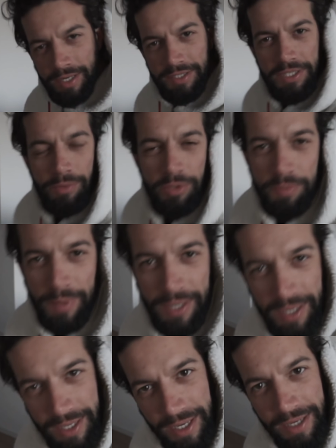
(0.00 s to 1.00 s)
archivos
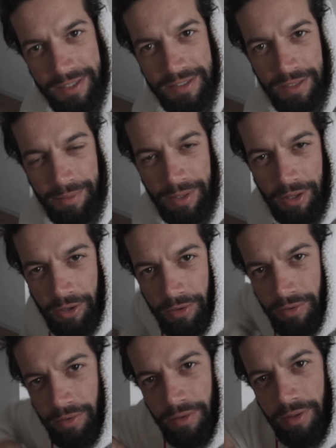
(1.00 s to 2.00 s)
para crear este
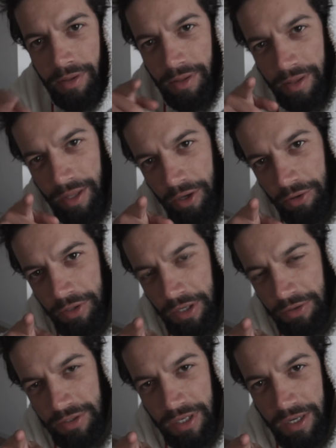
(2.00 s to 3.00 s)
vídeo, he
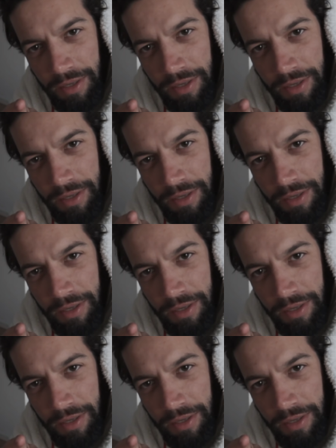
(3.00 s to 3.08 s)
encontrado esta